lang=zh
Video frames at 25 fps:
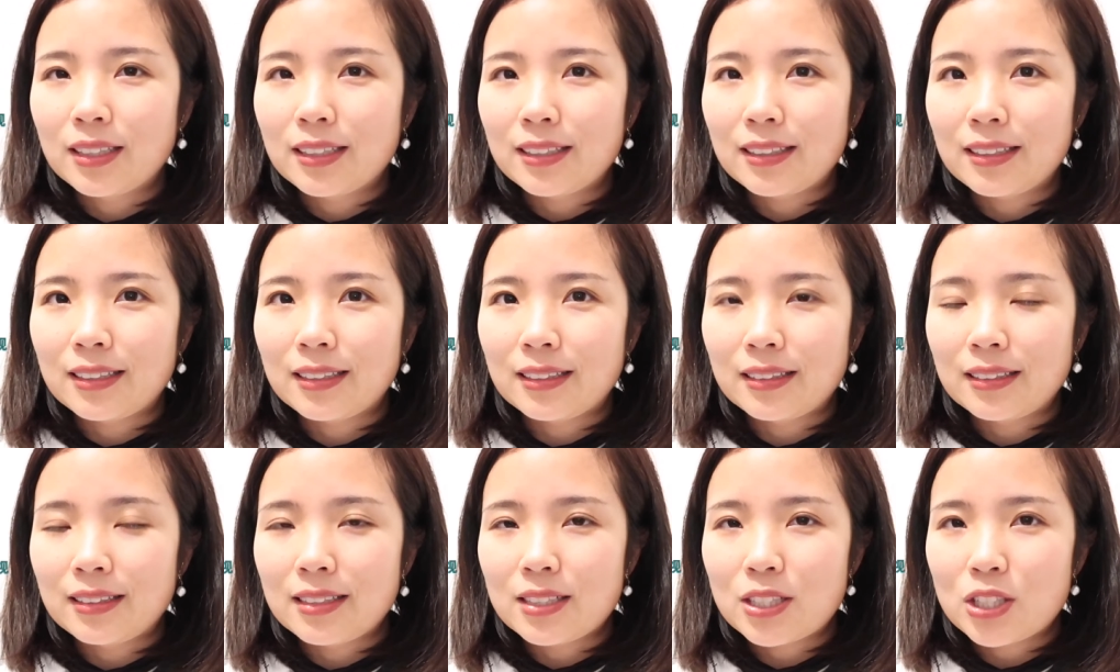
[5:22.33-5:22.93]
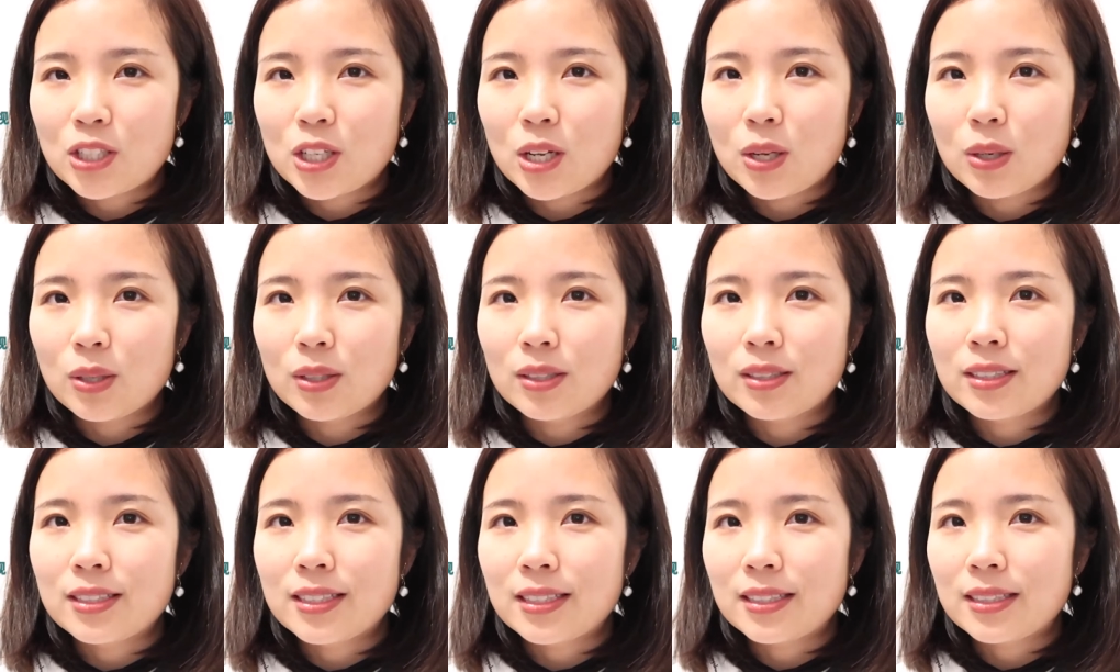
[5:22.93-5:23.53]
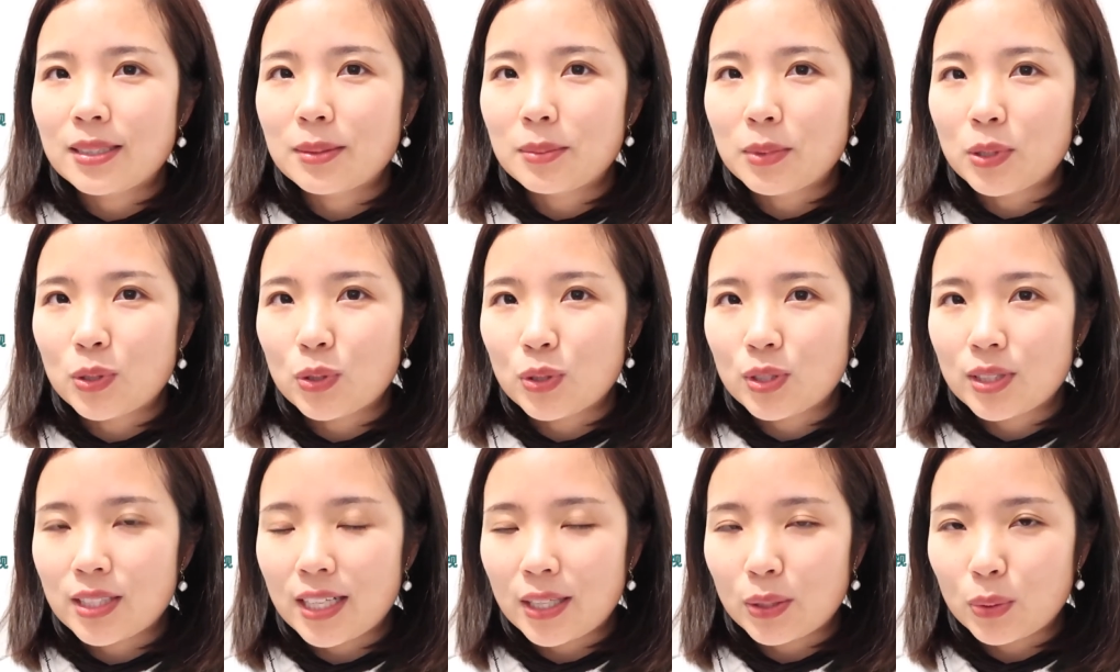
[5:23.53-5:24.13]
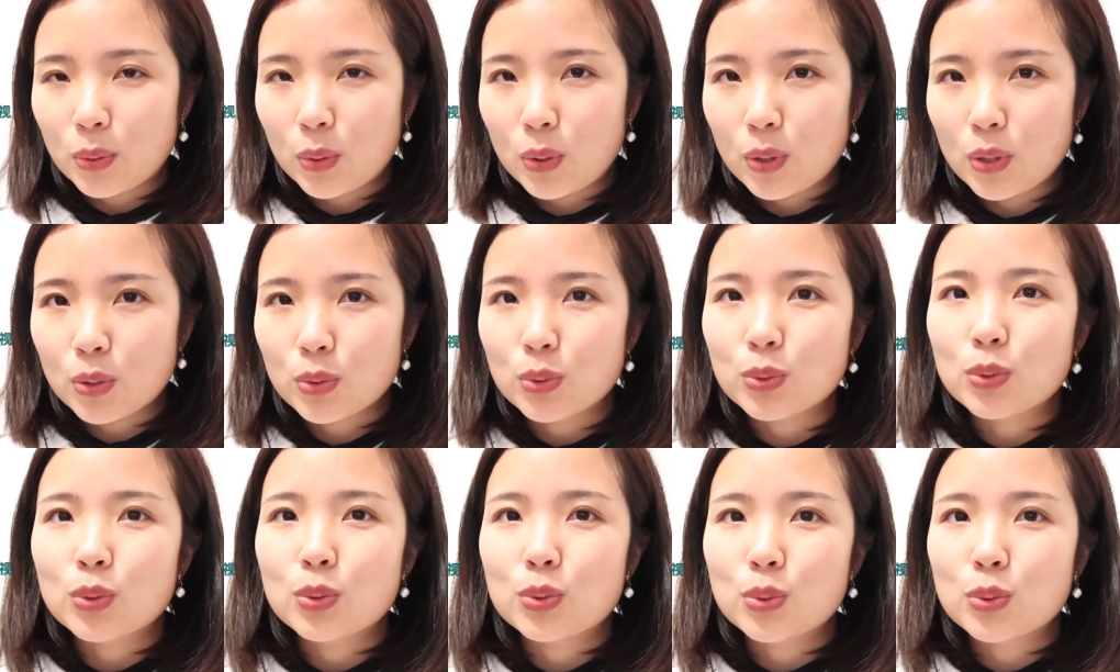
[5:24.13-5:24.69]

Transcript: 呃，少，而且基本上在托儿所，